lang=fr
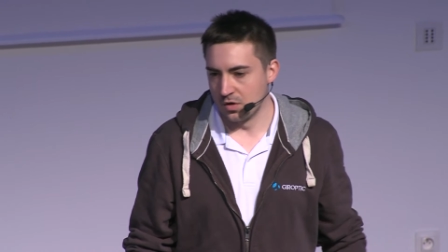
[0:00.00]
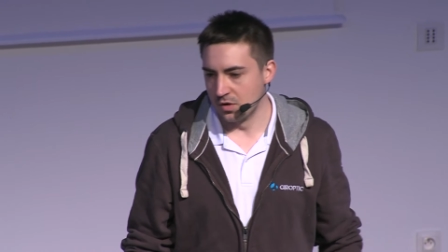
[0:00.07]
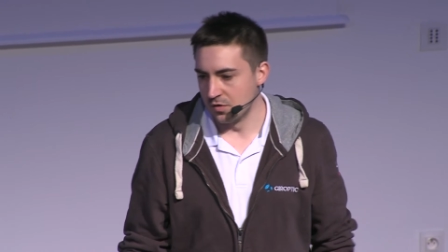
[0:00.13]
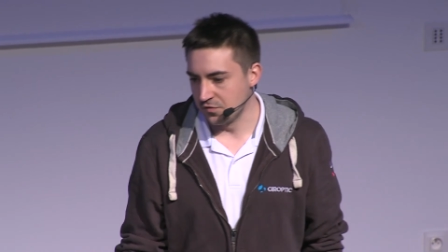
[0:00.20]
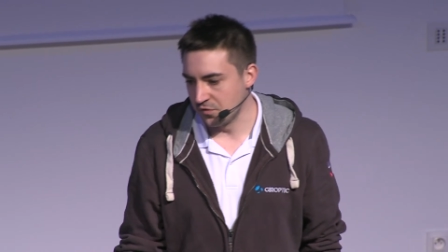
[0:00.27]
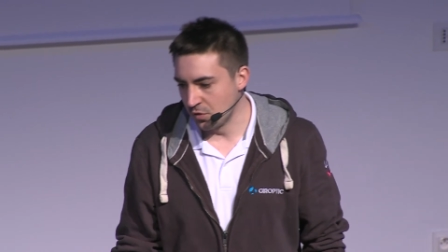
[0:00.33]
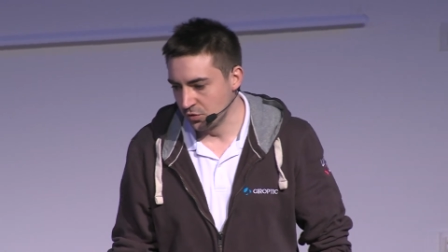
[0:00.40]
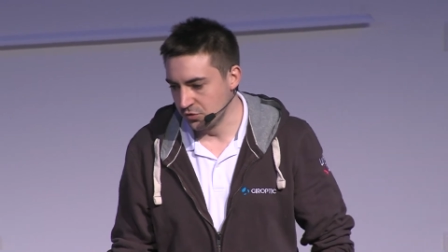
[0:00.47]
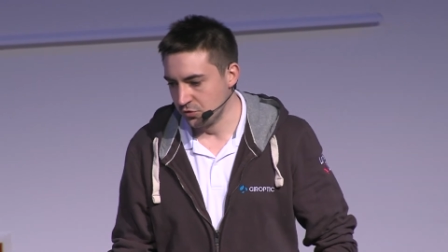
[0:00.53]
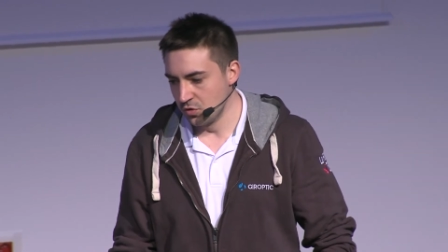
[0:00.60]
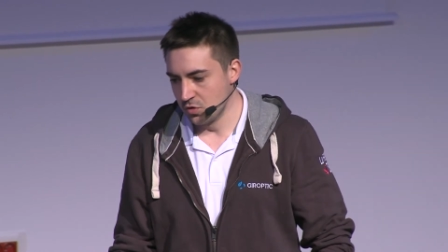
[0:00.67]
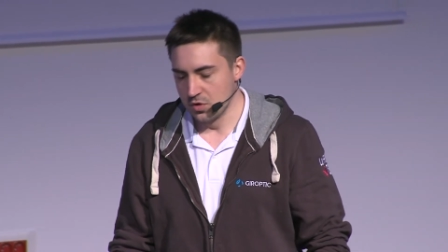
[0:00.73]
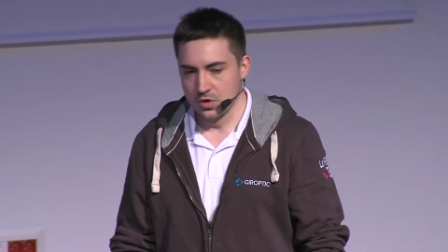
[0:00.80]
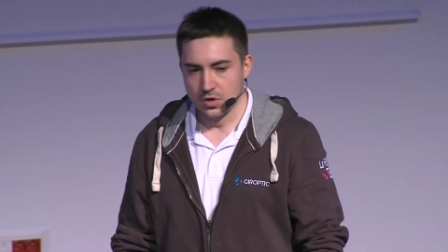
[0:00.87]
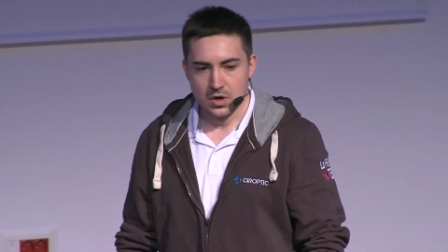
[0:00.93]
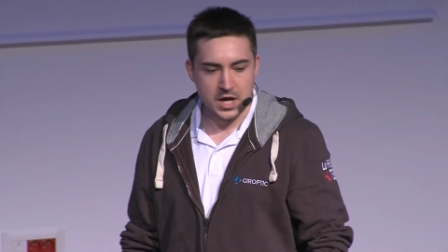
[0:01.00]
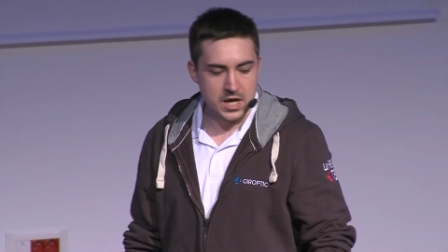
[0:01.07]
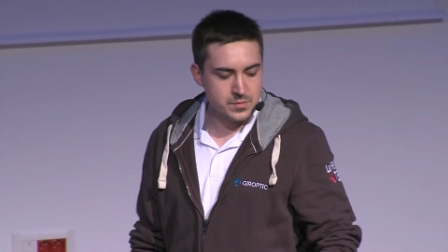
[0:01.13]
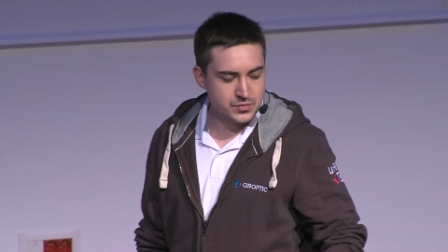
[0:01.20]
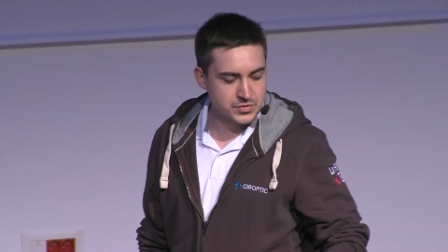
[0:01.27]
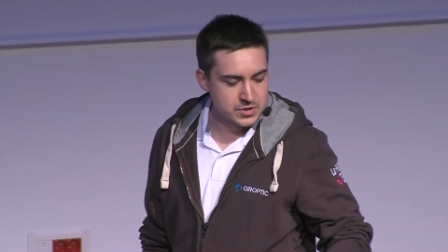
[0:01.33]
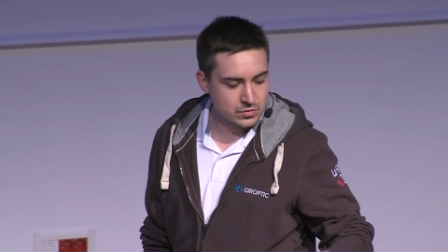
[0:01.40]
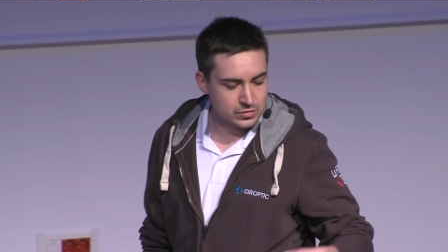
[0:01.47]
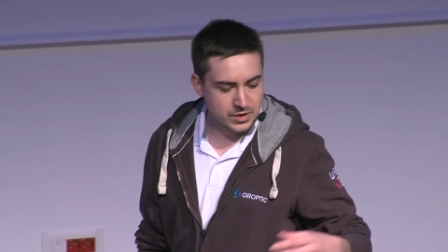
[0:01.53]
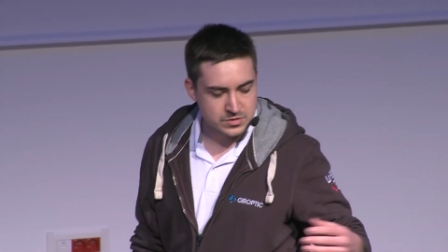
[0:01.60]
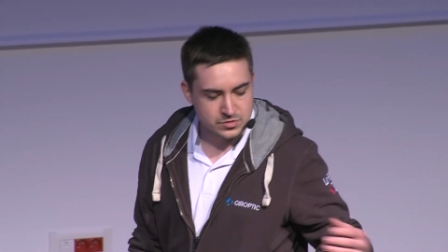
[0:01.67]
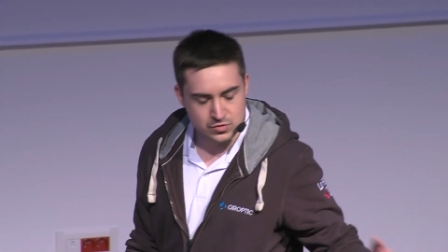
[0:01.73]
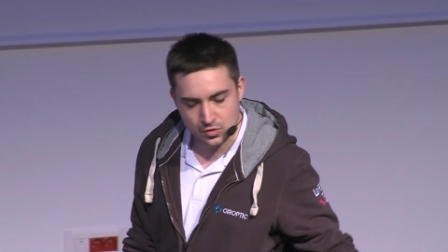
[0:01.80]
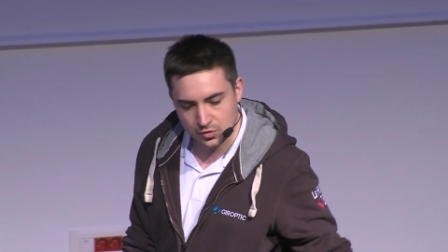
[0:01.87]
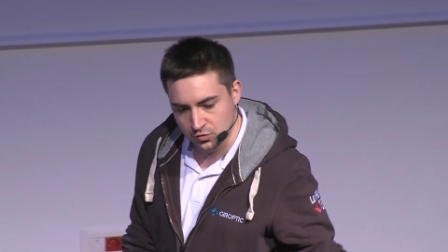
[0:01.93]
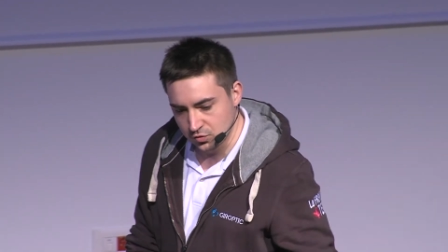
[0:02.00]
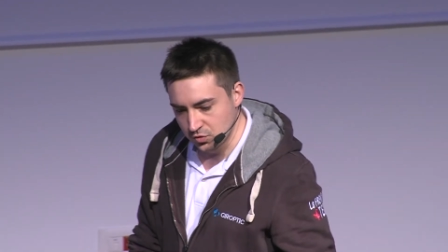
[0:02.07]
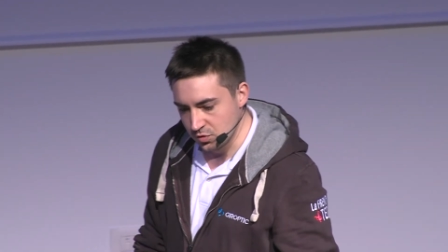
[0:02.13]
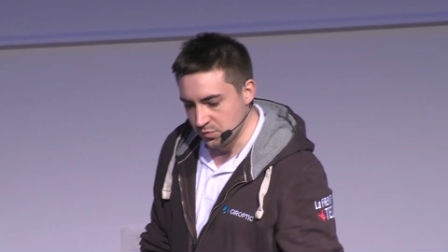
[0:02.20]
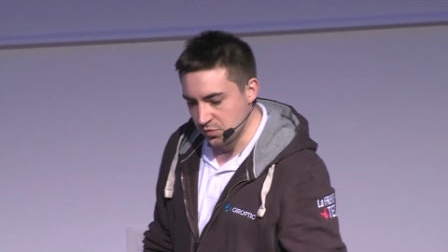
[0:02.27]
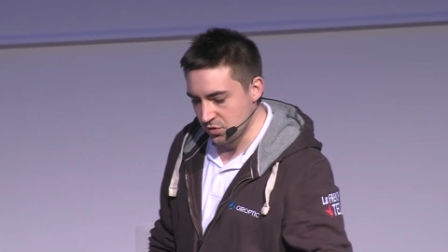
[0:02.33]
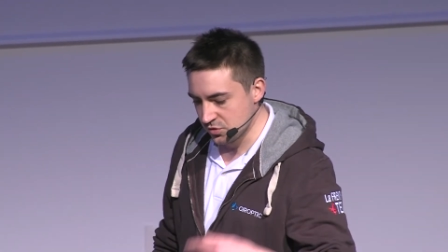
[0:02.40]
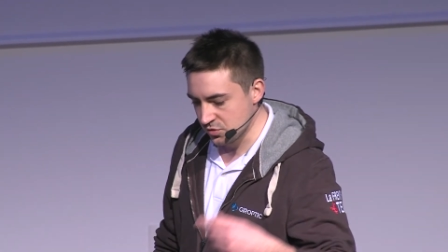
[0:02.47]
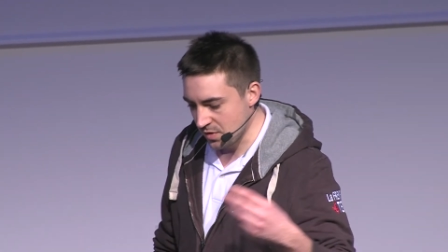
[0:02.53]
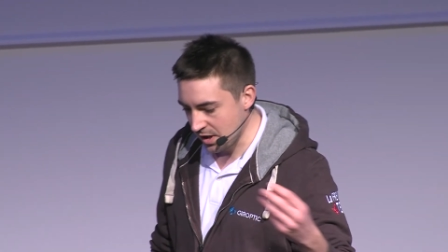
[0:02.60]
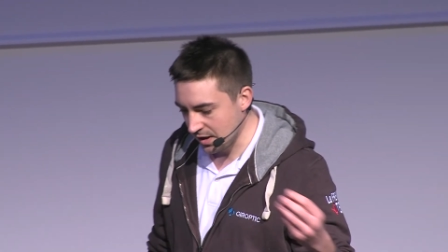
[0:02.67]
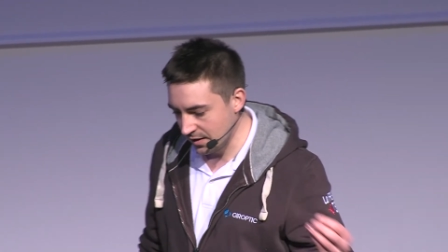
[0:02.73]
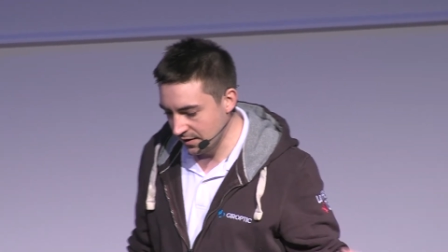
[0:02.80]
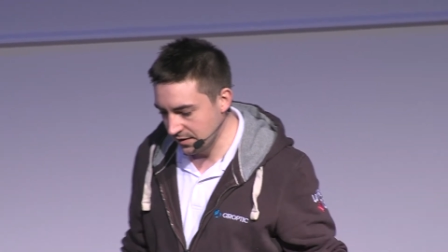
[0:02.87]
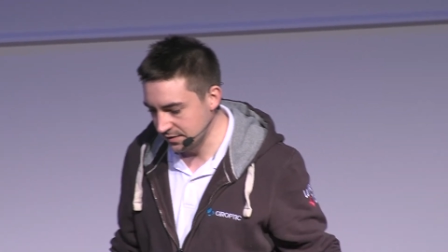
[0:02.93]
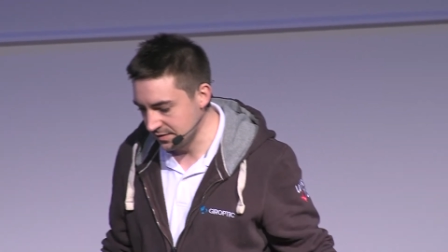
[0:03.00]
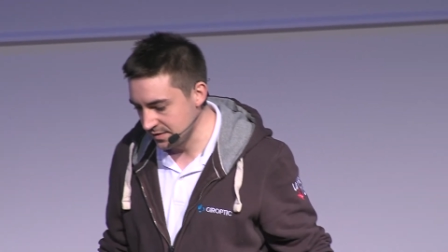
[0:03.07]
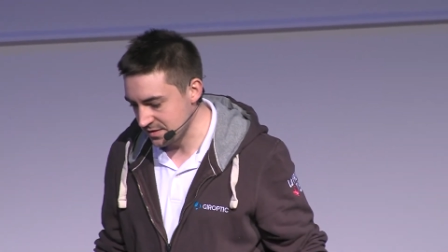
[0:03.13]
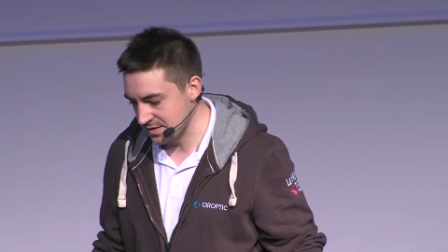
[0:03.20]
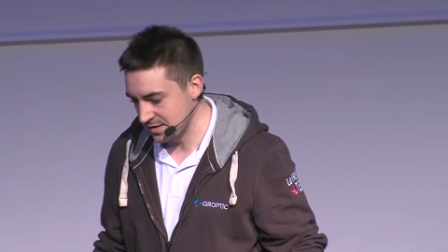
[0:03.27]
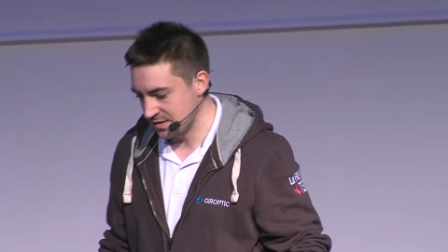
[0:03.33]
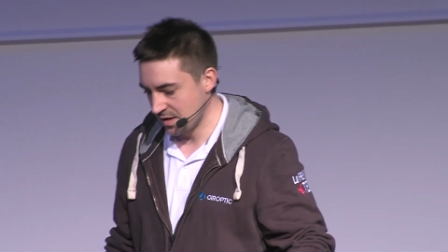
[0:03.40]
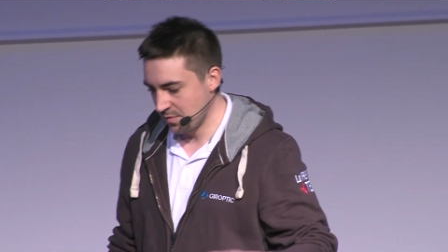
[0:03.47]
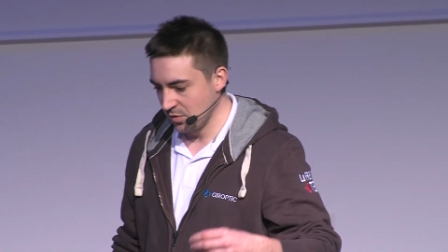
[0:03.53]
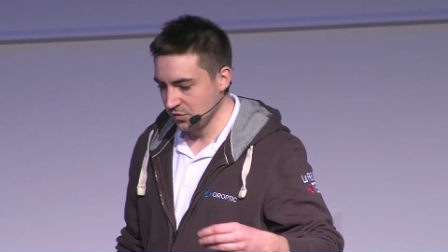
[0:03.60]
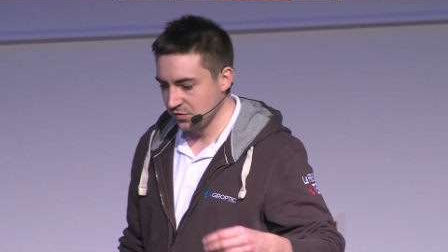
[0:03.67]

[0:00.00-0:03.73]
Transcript: euh, frontaux et puis on a surtout besoin nécessairement